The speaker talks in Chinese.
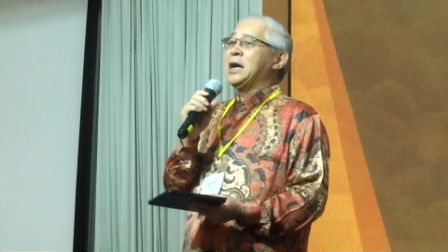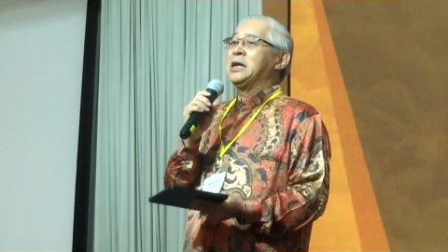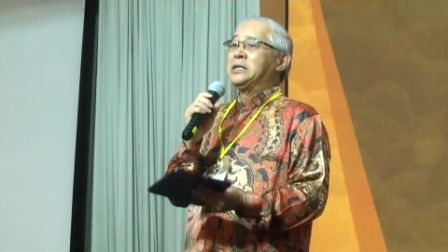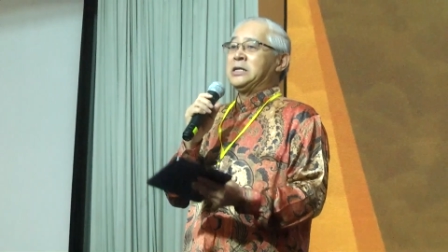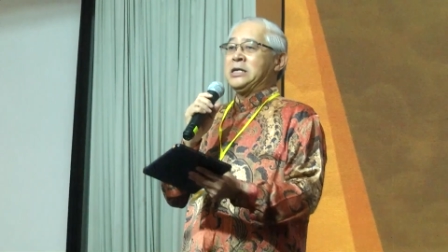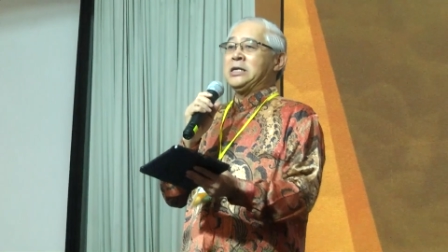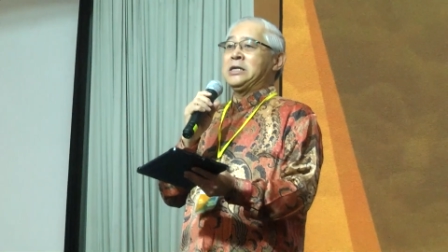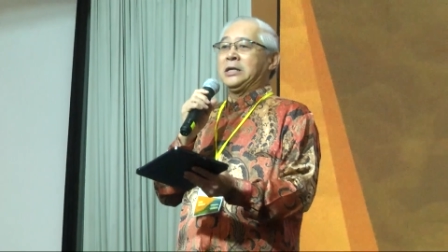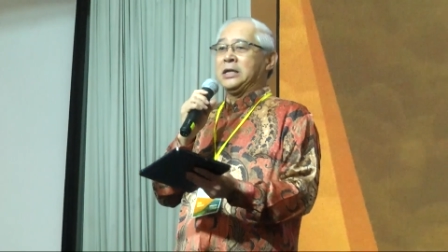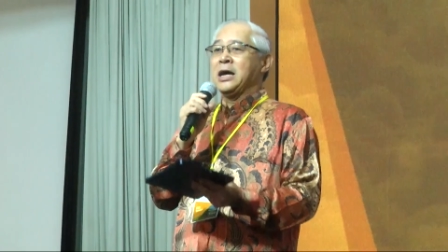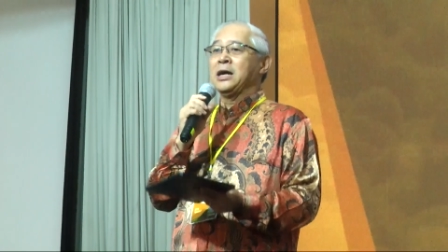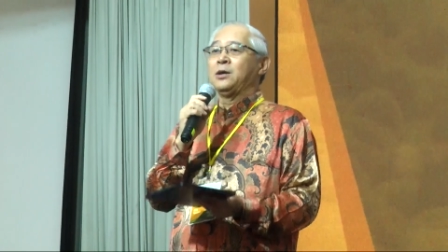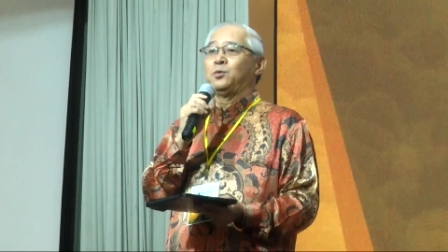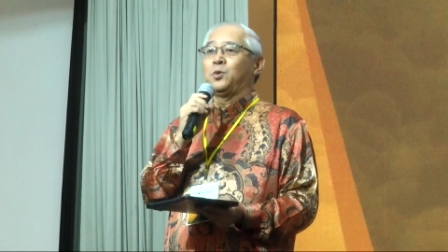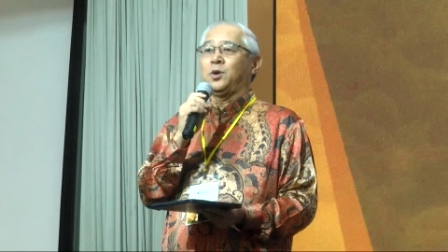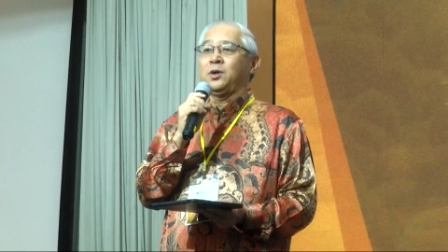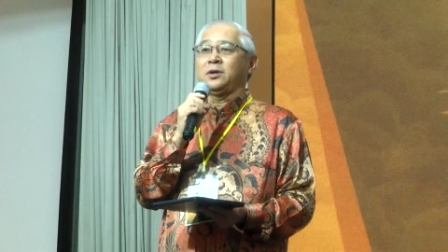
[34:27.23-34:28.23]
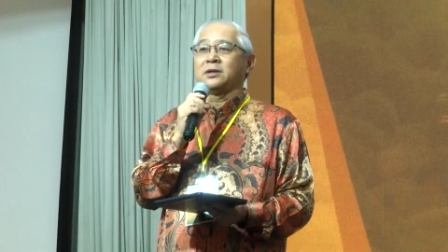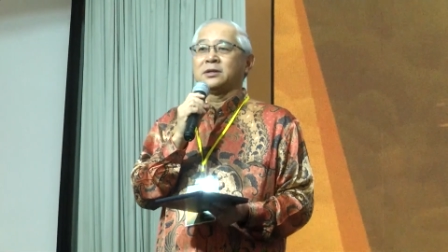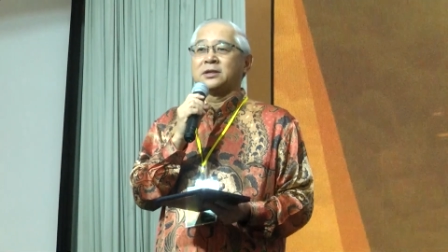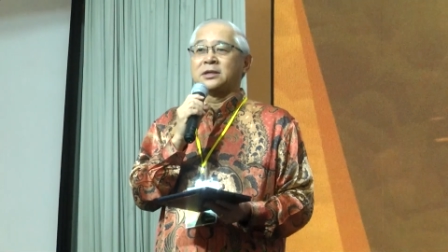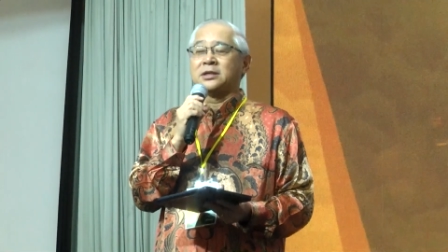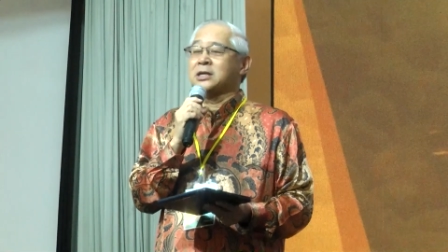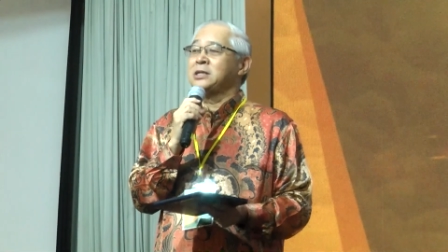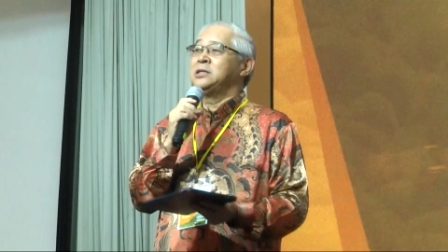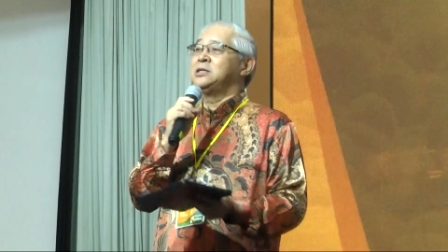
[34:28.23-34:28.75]
你、让我
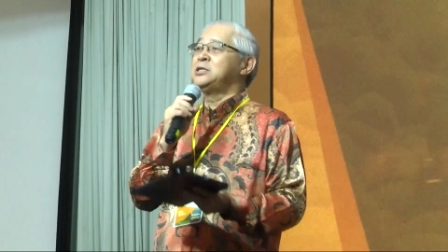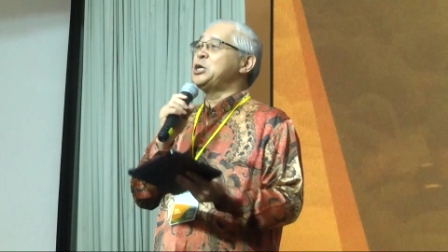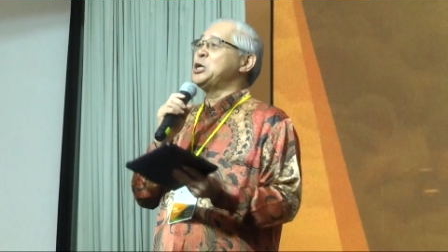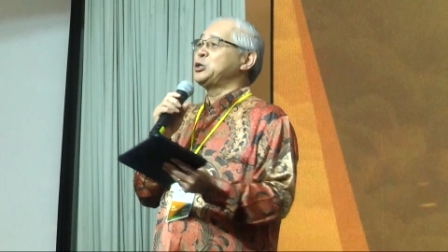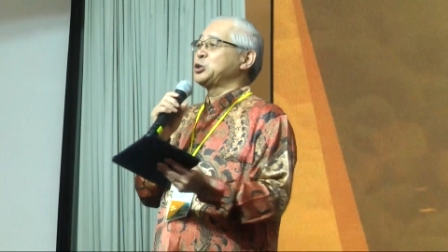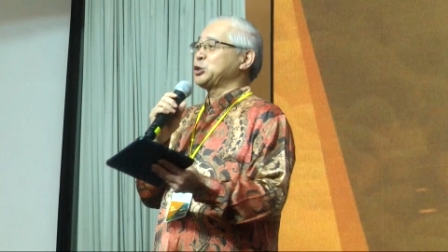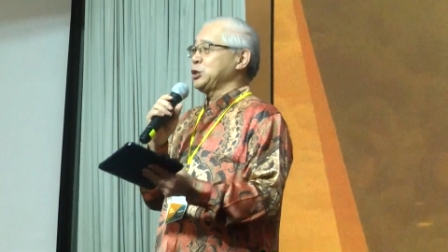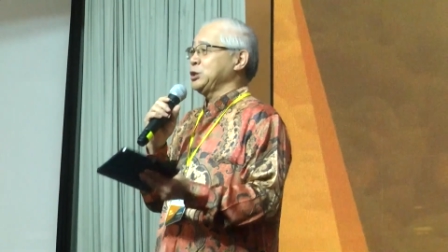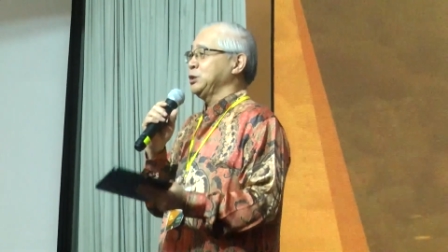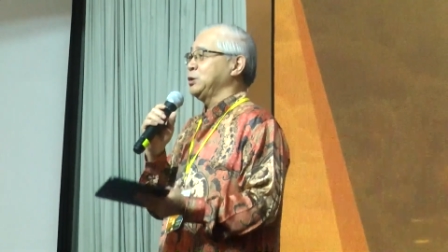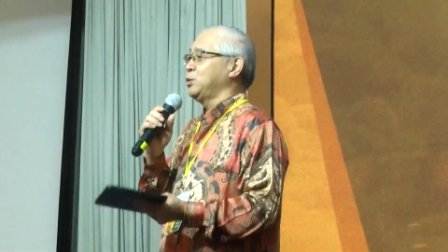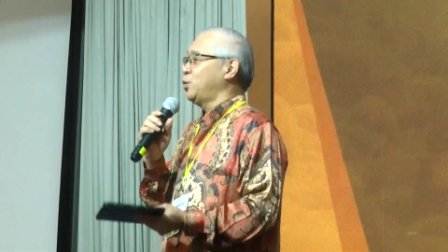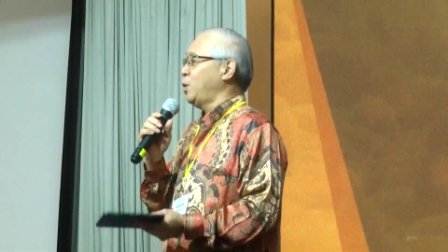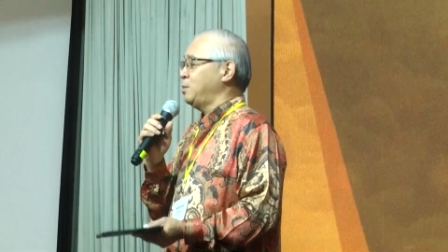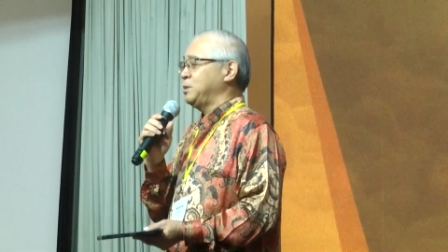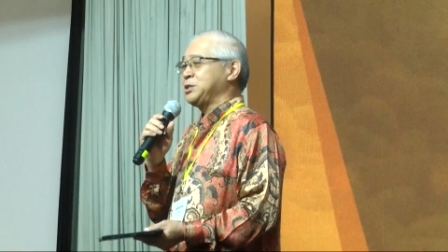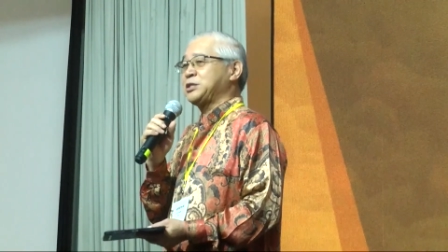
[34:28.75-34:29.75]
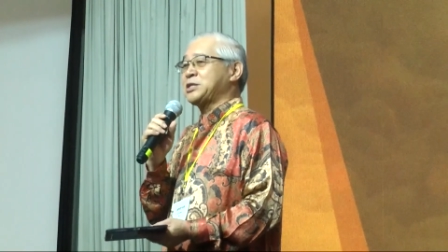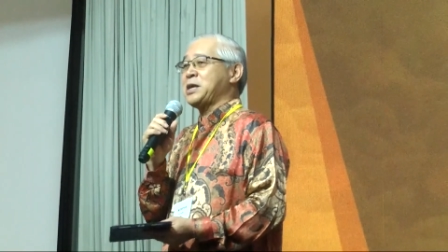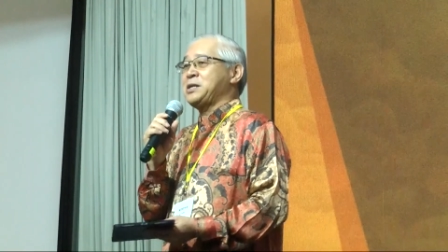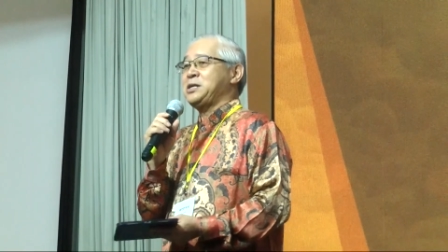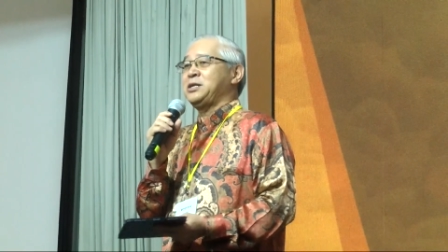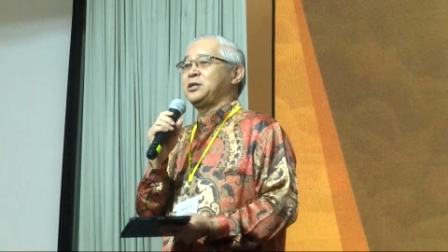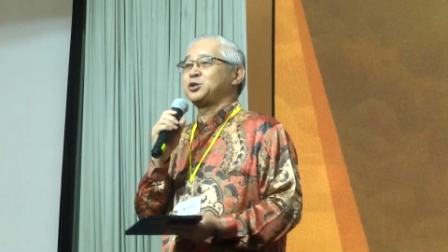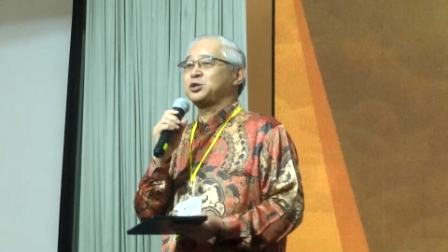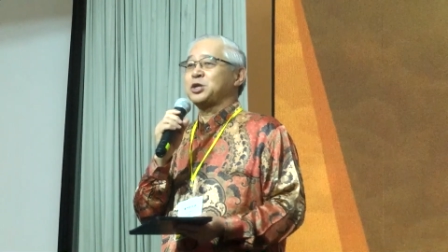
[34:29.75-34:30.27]
更认识我们三力
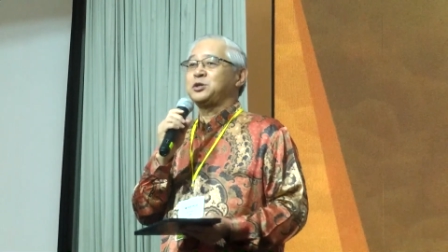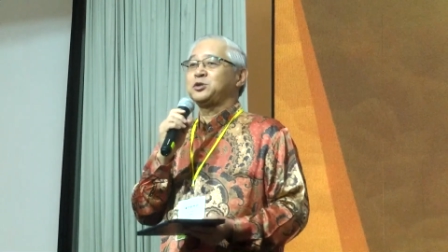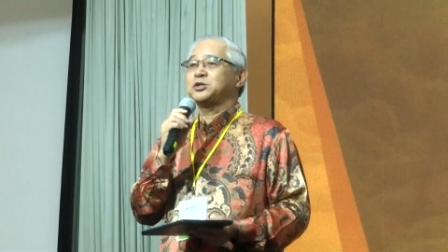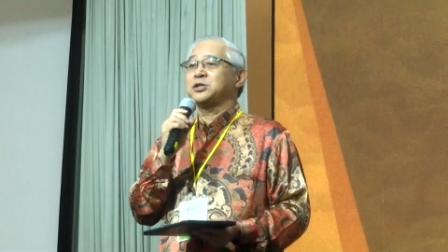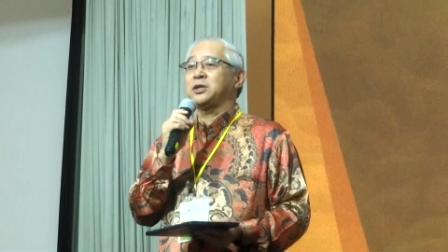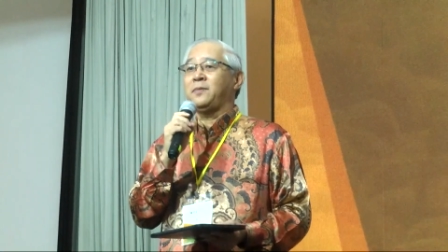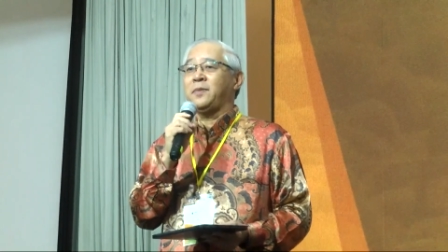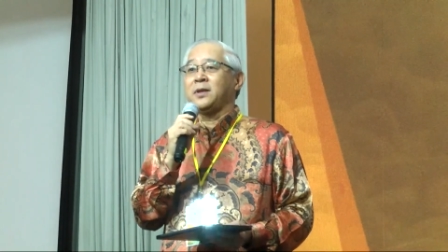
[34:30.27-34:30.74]
的真神。